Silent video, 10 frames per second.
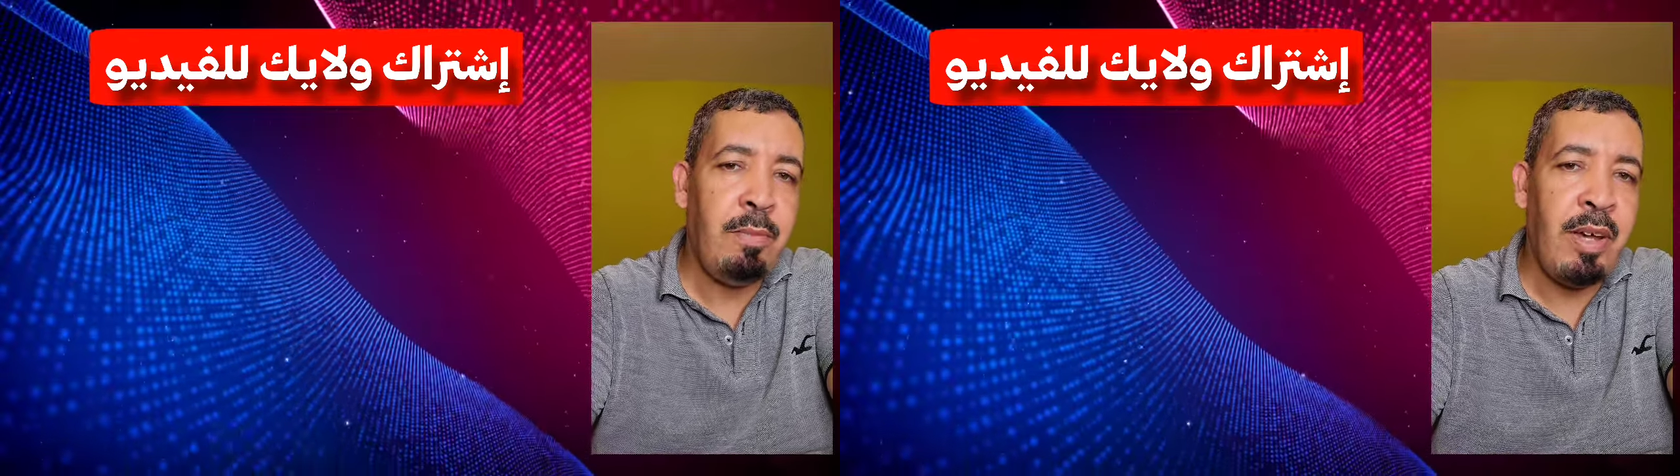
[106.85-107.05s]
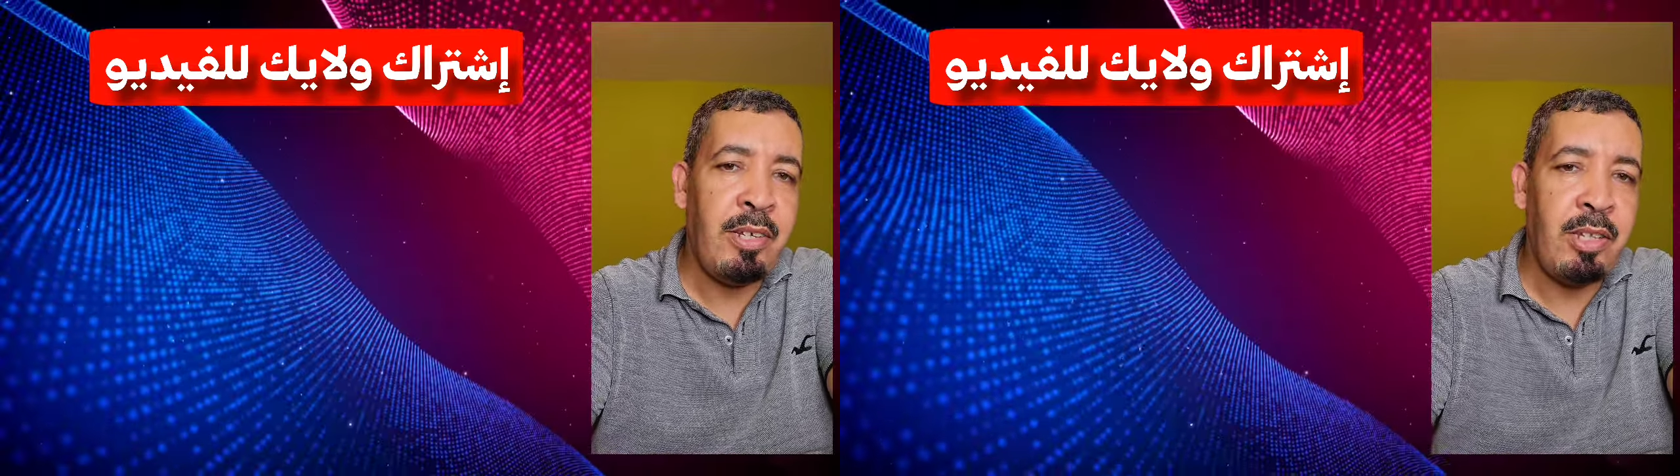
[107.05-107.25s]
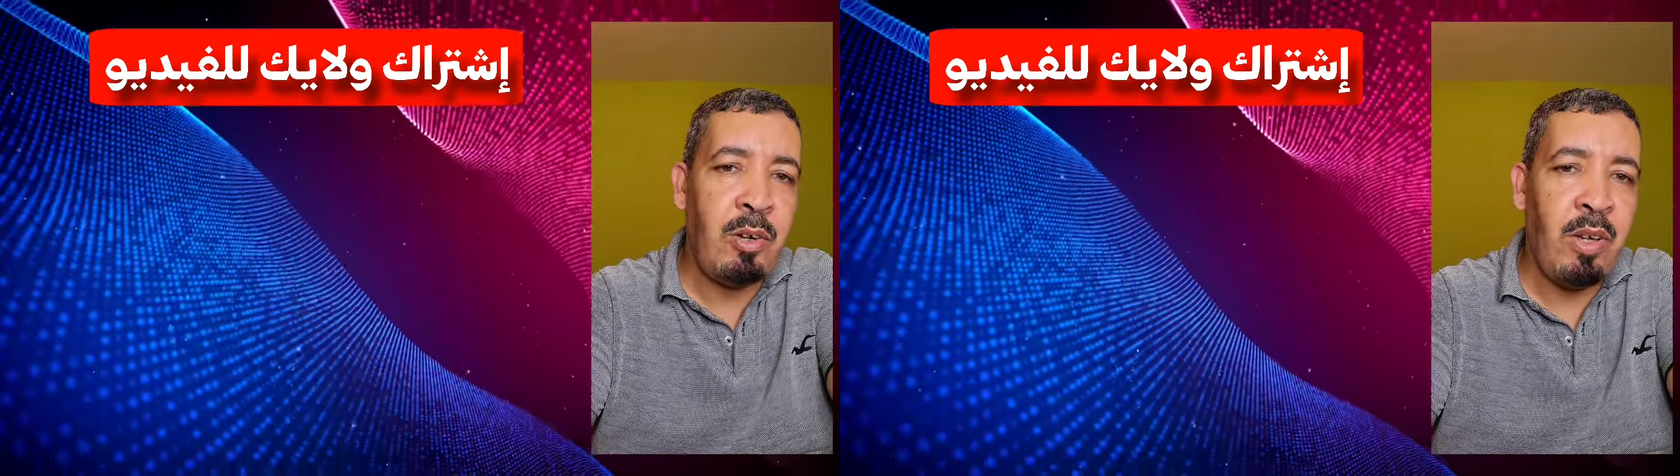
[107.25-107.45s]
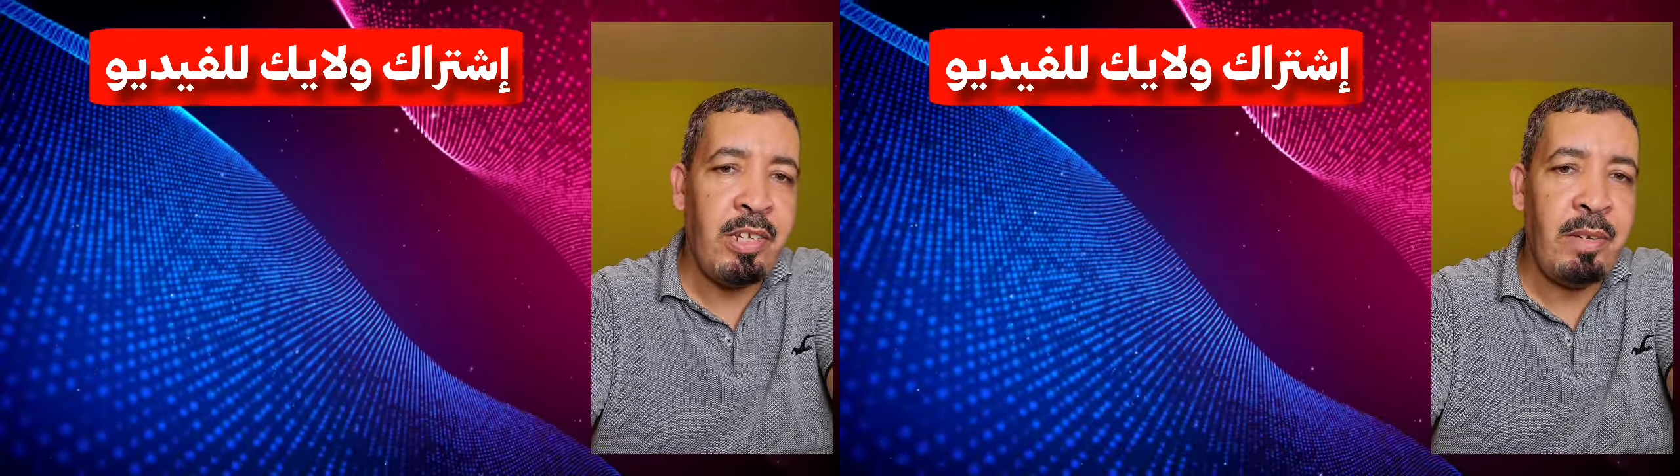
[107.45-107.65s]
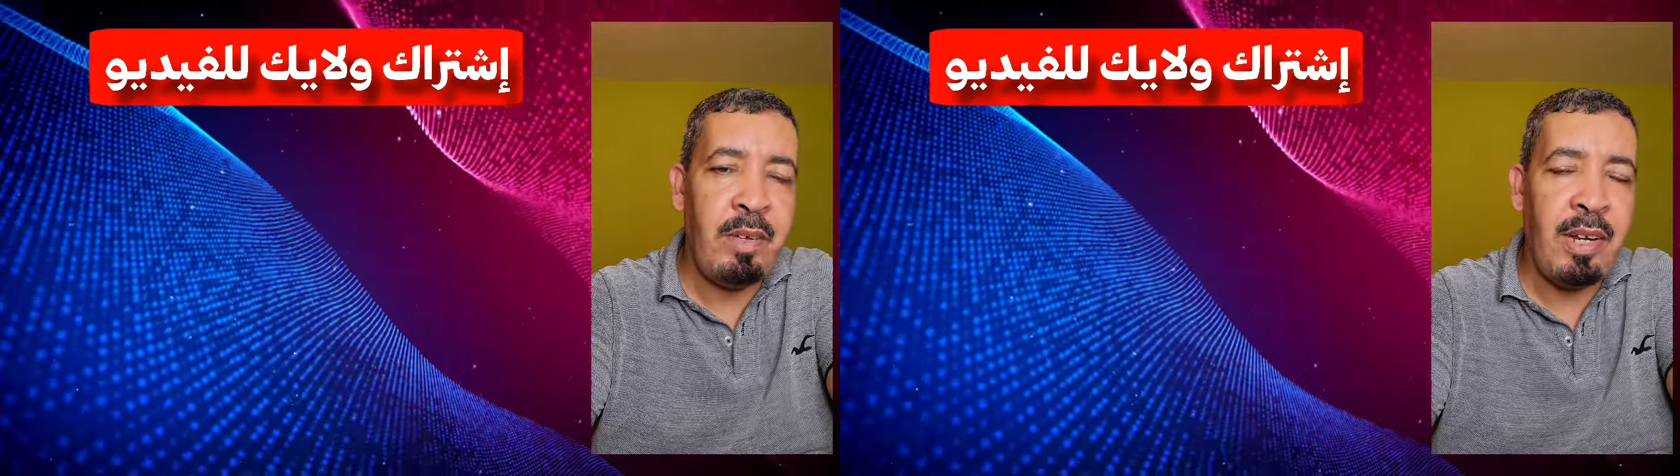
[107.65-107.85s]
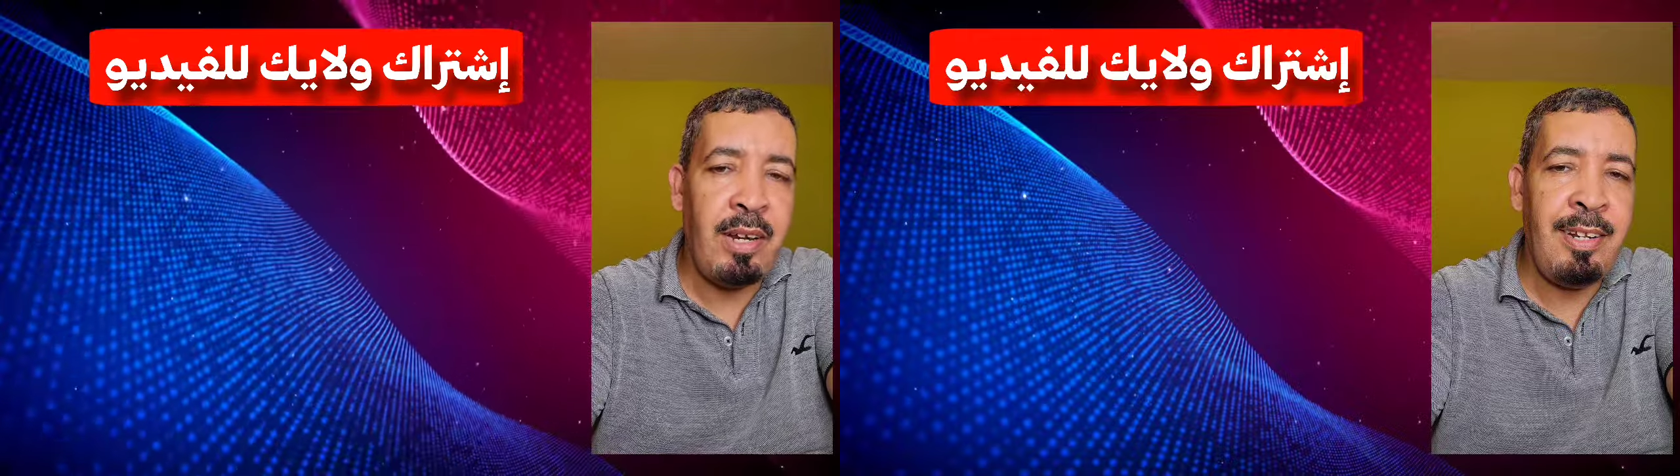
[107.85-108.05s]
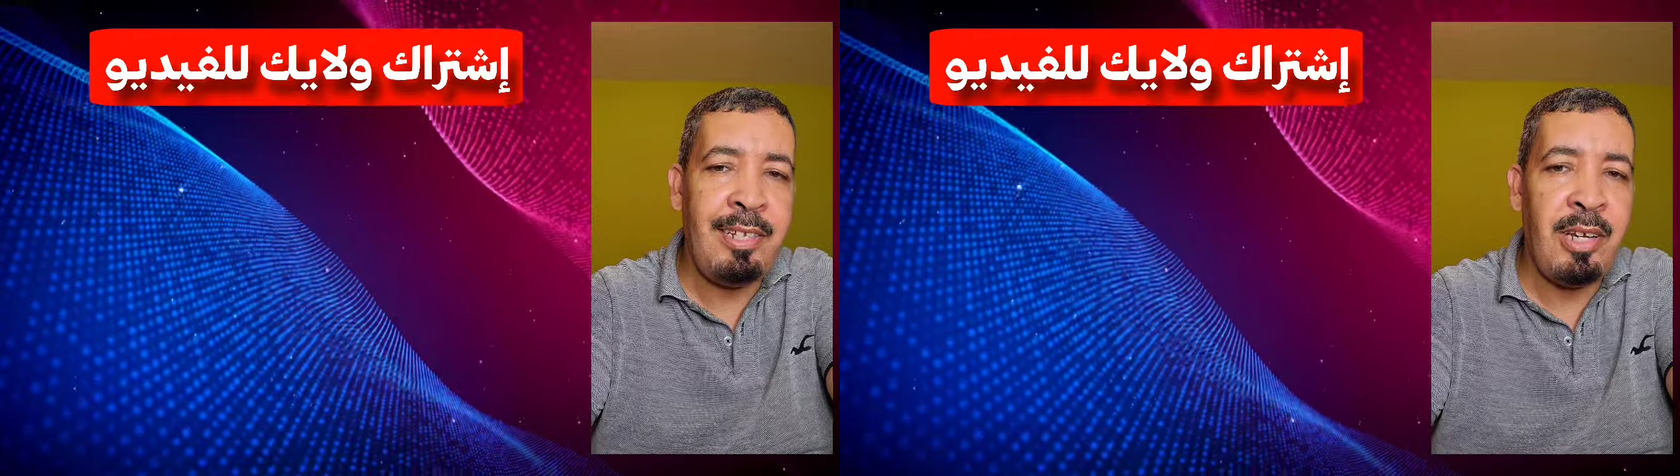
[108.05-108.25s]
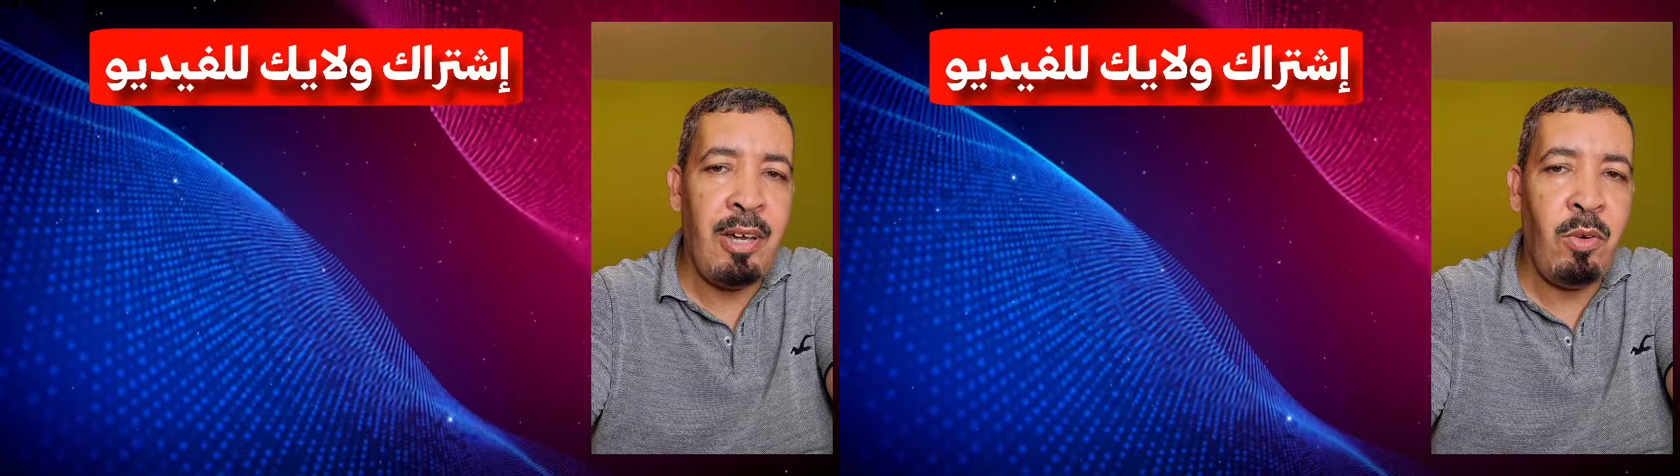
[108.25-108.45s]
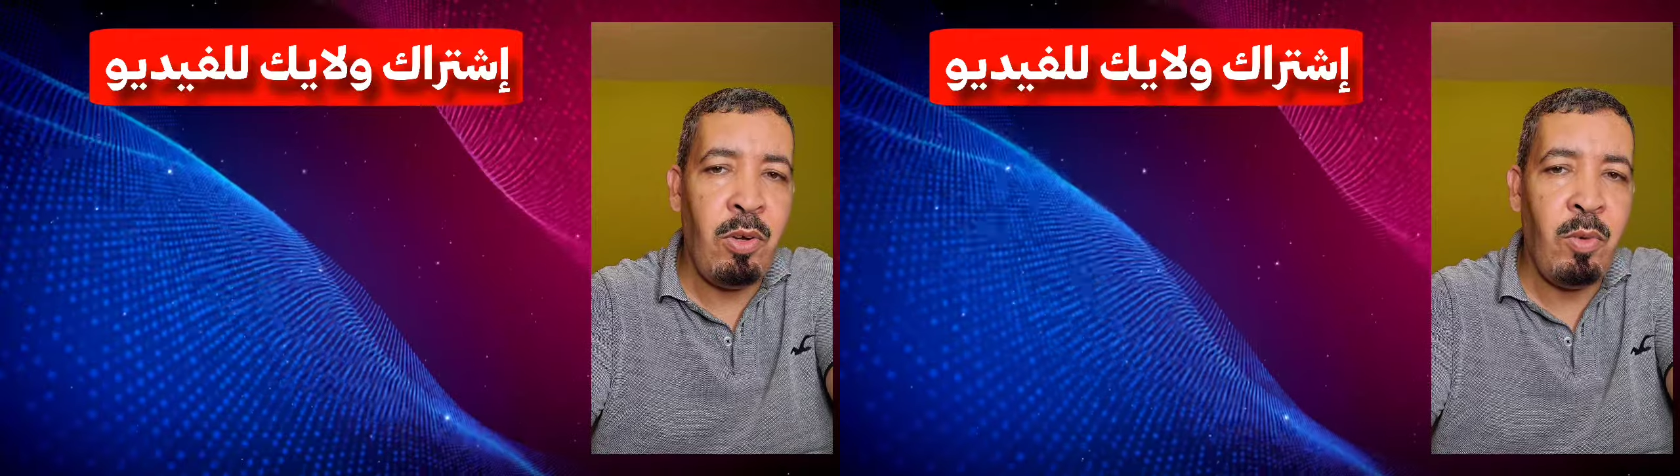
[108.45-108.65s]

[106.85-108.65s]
مع تطلعات كبيرة للتأهل